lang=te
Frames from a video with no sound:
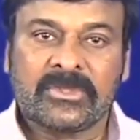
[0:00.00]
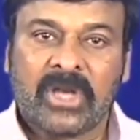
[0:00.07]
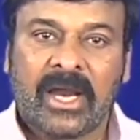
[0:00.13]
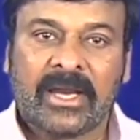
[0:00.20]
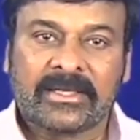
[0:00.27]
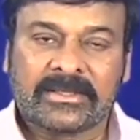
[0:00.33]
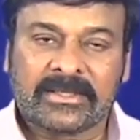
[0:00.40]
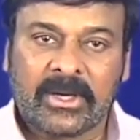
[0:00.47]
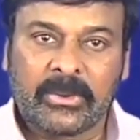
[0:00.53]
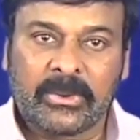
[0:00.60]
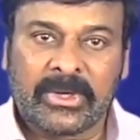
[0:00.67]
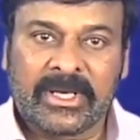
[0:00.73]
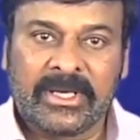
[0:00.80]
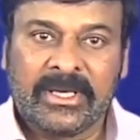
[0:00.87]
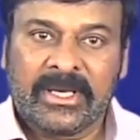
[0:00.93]
జాగ్రత్తగా
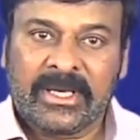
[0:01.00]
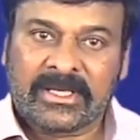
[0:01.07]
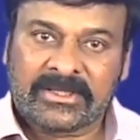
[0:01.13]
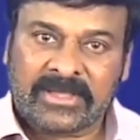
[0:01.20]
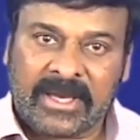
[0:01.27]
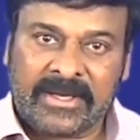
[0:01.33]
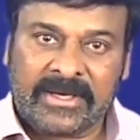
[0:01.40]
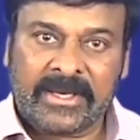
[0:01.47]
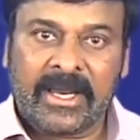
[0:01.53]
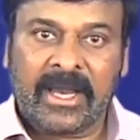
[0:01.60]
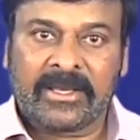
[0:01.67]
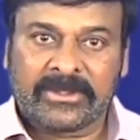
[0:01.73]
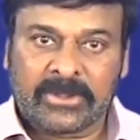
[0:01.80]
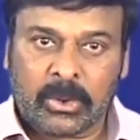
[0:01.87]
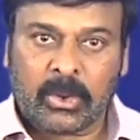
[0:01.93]
ఉండి
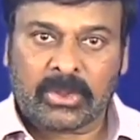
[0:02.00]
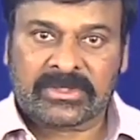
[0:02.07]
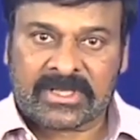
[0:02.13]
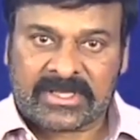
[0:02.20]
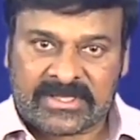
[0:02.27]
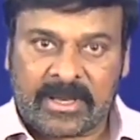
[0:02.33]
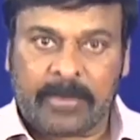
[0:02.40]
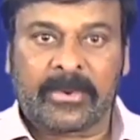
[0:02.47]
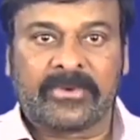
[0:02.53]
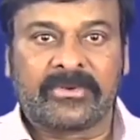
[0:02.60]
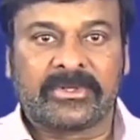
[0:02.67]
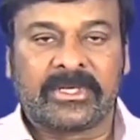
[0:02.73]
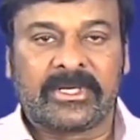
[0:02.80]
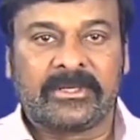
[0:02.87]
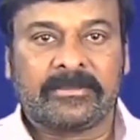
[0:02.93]
ధైర్యంగా ఎదుర్కోసిన సమయం
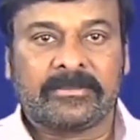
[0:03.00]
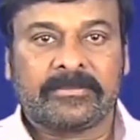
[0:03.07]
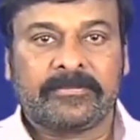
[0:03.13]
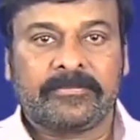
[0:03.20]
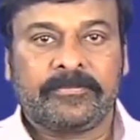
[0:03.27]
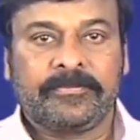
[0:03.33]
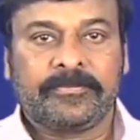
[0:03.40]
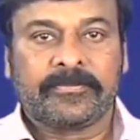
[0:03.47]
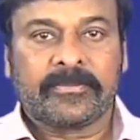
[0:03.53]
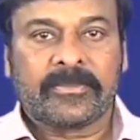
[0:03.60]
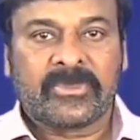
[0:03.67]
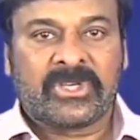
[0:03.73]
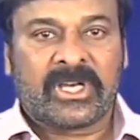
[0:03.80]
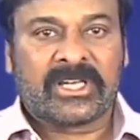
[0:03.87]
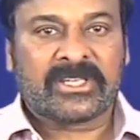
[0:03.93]
ఇది
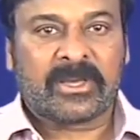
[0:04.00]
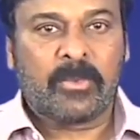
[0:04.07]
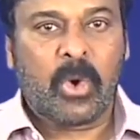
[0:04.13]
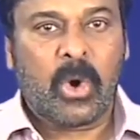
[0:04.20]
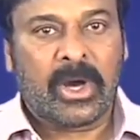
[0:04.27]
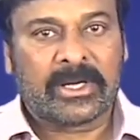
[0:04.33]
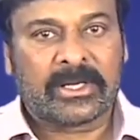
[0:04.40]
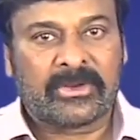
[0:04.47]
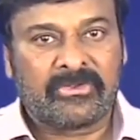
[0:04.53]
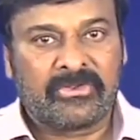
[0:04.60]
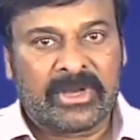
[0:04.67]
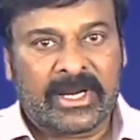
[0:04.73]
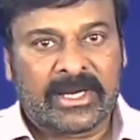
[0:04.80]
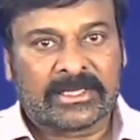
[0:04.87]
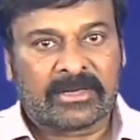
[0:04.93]
సమూహానికి
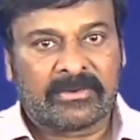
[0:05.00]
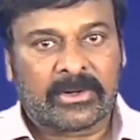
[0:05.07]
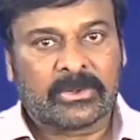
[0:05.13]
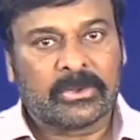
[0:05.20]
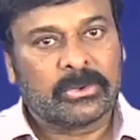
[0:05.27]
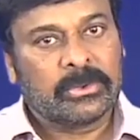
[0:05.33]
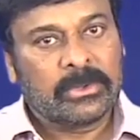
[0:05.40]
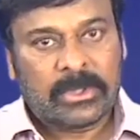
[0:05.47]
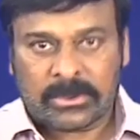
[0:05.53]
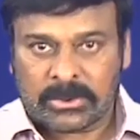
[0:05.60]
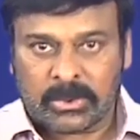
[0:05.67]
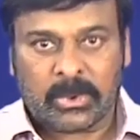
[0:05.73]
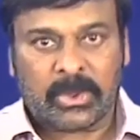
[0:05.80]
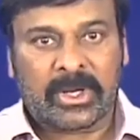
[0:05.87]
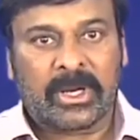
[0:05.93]
వీలైనంత వరకు
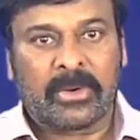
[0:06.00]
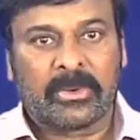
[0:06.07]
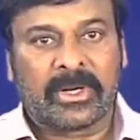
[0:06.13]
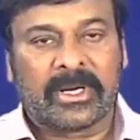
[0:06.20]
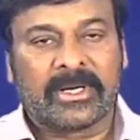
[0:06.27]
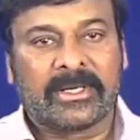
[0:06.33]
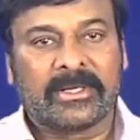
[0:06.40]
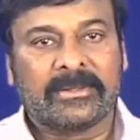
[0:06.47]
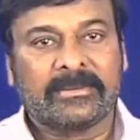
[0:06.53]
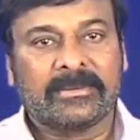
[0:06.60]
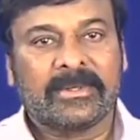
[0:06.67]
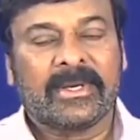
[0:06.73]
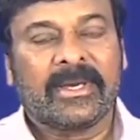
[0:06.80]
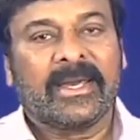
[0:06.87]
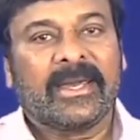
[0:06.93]
దూరంగా ఉండండి
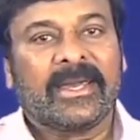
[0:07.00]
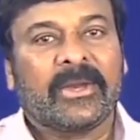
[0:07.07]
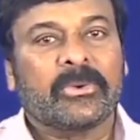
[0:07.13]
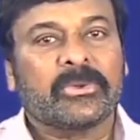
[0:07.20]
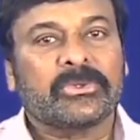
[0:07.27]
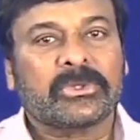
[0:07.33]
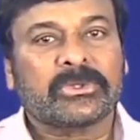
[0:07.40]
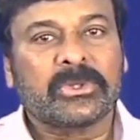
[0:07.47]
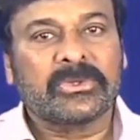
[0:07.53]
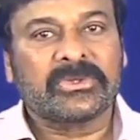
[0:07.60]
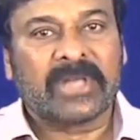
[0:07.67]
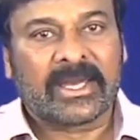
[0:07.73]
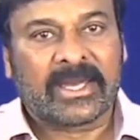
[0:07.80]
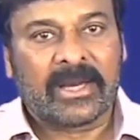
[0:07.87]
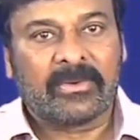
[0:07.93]
ఈ ఉధృతం
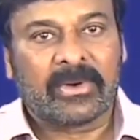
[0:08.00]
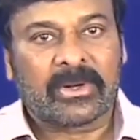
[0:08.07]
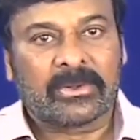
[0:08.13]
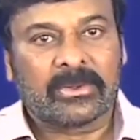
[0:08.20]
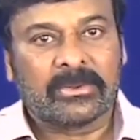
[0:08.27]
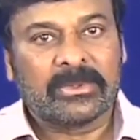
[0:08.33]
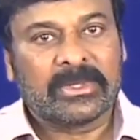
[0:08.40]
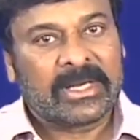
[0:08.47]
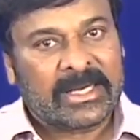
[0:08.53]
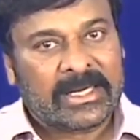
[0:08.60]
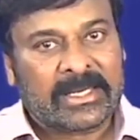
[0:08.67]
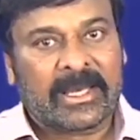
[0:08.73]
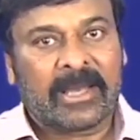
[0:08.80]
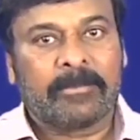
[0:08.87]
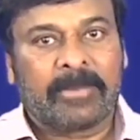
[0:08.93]
తగ్గే వరకు
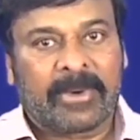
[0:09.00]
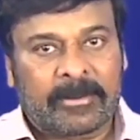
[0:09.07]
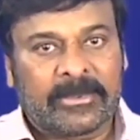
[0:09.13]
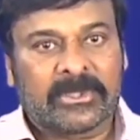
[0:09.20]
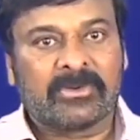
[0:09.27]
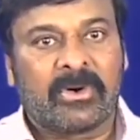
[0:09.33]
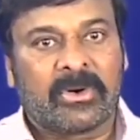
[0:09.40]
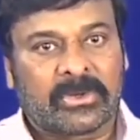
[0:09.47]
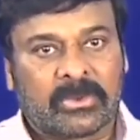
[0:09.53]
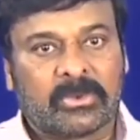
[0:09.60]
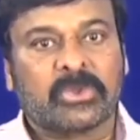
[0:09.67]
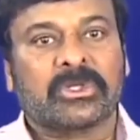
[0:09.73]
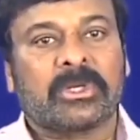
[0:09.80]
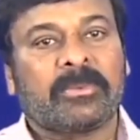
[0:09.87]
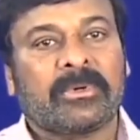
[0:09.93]
ఇంటికే పరిమితం అవటం
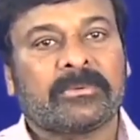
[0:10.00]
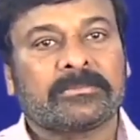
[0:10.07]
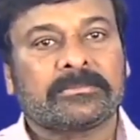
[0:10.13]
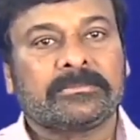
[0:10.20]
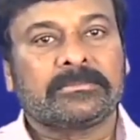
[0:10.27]
ఉత్తమం